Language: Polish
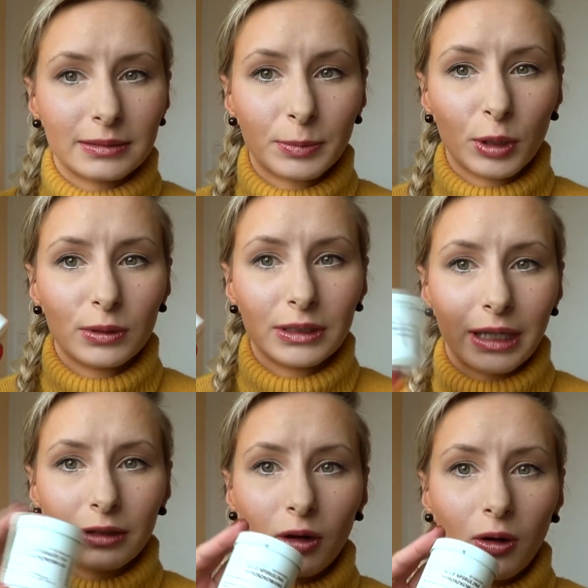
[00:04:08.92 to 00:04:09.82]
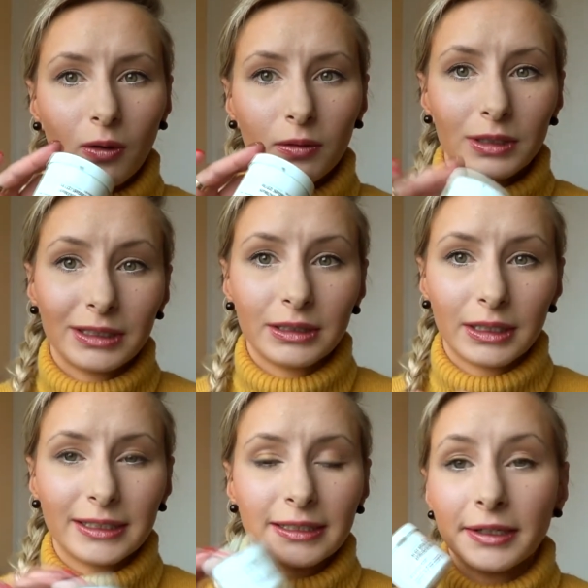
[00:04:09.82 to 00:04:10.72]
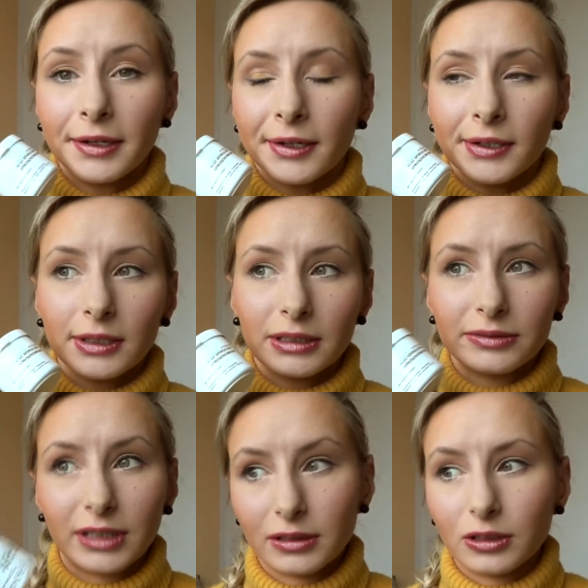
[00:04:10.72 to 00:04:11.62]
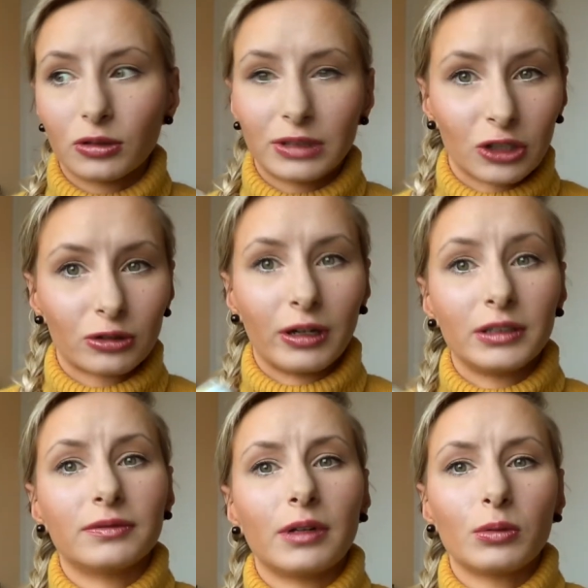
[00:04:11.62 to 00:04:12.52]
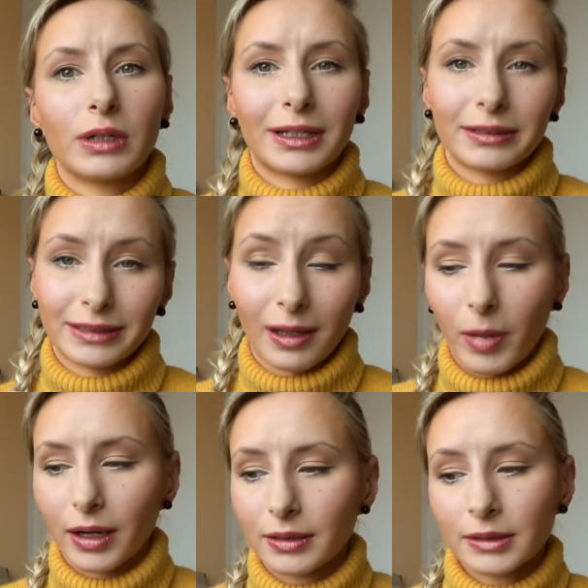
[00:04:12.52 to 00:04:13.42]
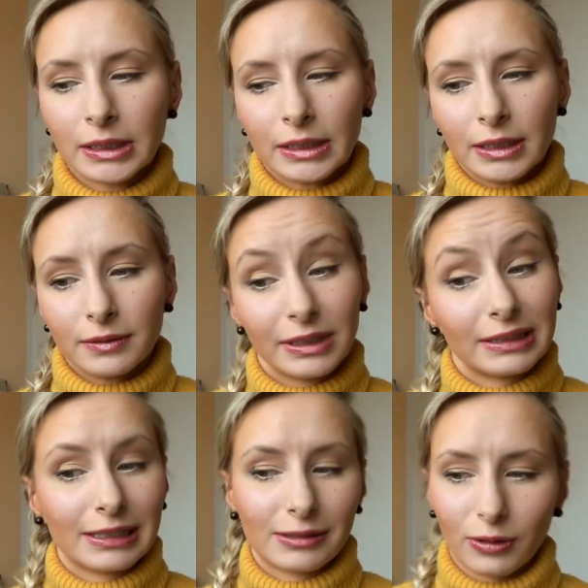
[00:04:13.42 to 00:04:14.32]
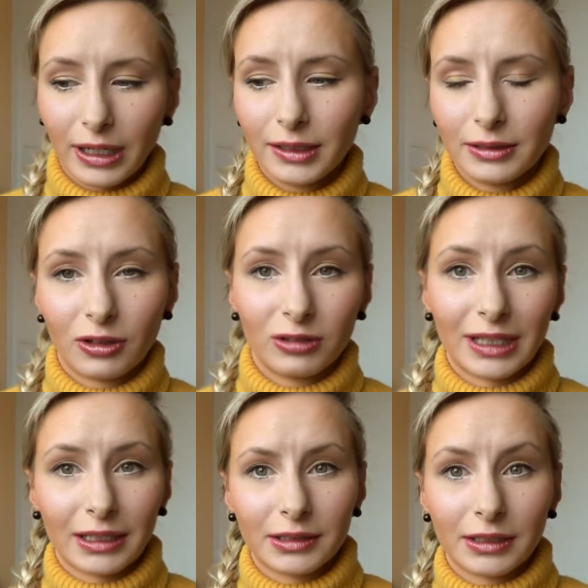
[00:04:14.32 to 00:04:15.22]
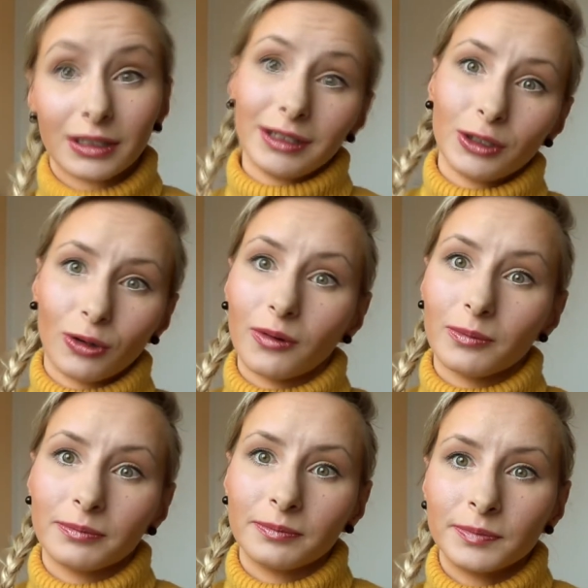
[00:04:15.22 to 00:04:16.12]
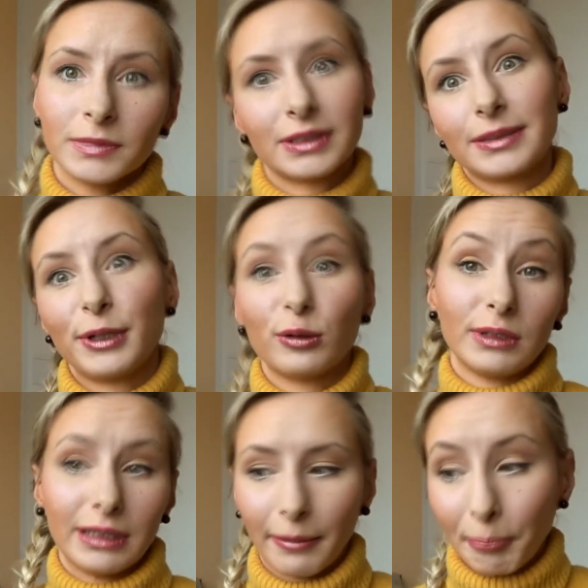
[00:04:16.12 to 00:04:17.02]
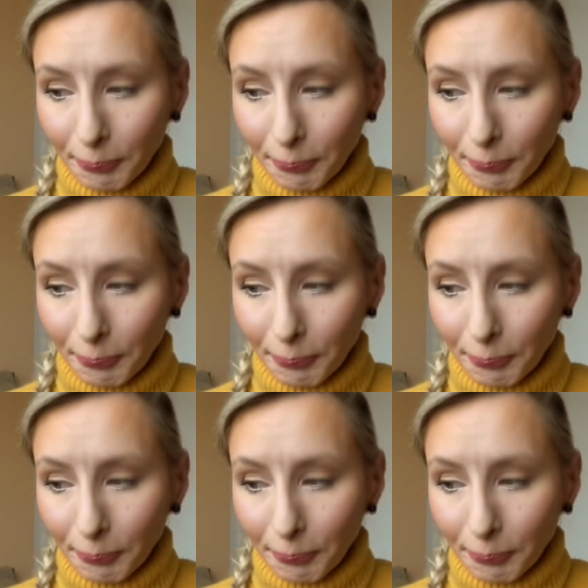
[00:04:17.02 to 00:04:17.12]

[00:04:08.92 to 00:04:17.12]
spirulinę do glinki i wtedy to też trochę niweluje ten zapach, więc jest ok i to jest takie glinko spirulina,